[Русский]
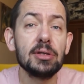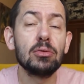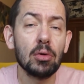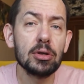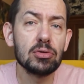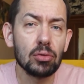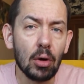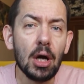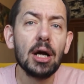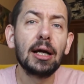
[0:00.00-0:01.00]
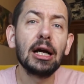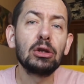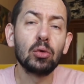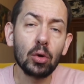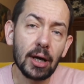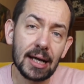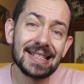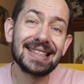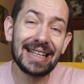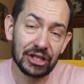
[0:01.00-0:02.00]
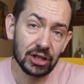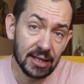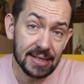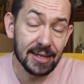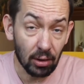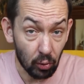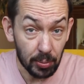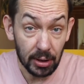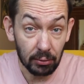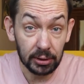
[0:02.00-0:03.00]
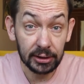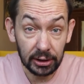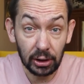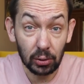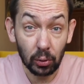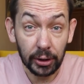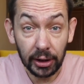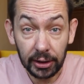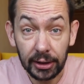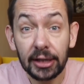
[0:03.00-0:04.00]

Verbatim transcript: ситуацию которая сложилась на оккупированных территориях.